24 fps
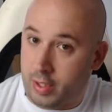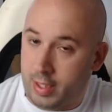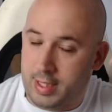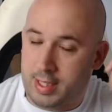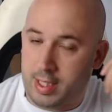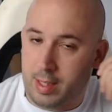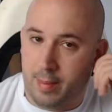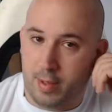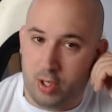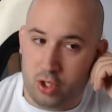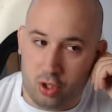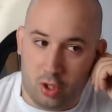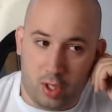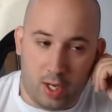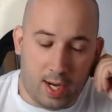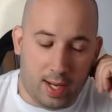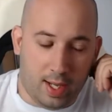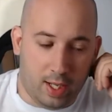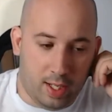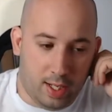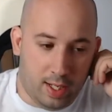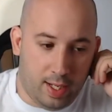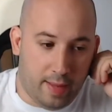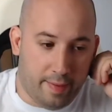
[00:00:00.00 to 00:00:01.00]
esta persona
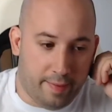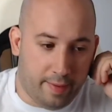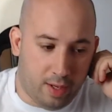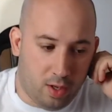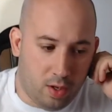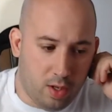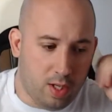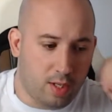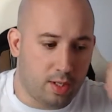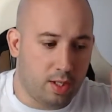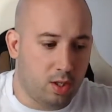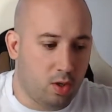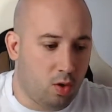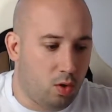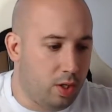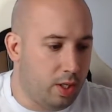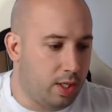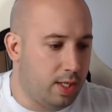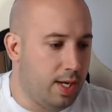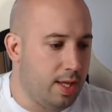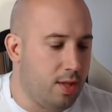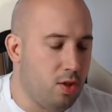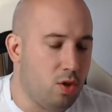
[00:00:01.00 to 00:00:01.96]
le, dije, oye, joder, he leído